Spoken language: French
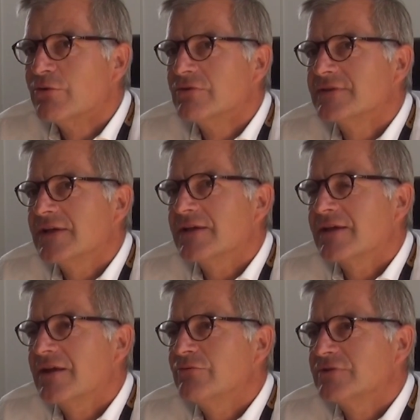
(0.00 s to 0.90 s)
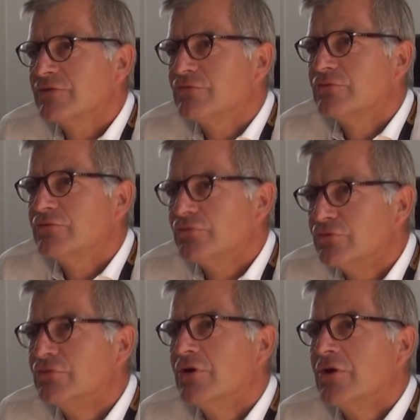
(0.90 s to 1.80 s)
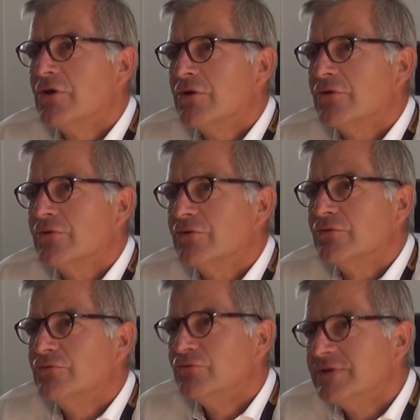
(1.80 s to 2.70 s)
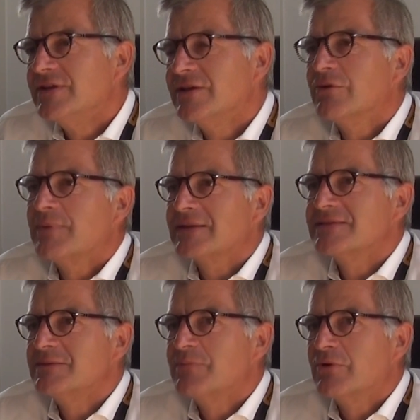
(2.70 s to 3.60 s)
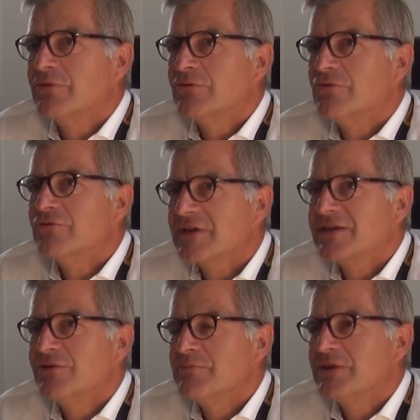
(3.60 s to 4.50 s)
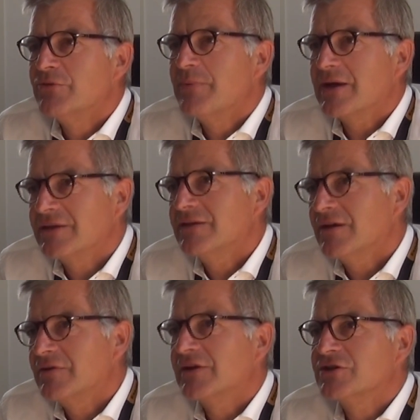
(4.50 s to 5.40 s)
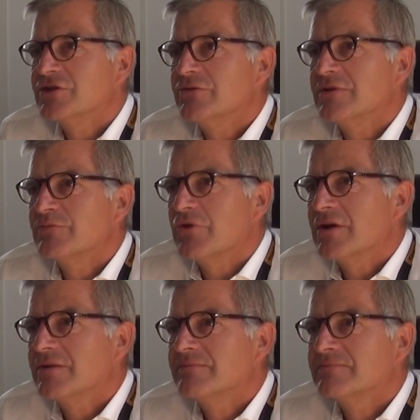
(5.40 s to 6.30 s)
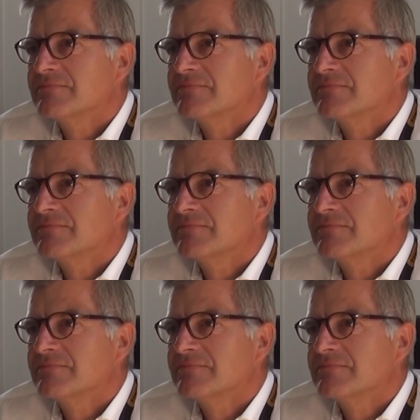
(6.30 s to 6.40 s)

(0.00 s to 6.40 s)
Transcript: cause à laquelle nous avons voulu nous lier en participant aux 20 km de Paris avec la chaîne de l'espoir.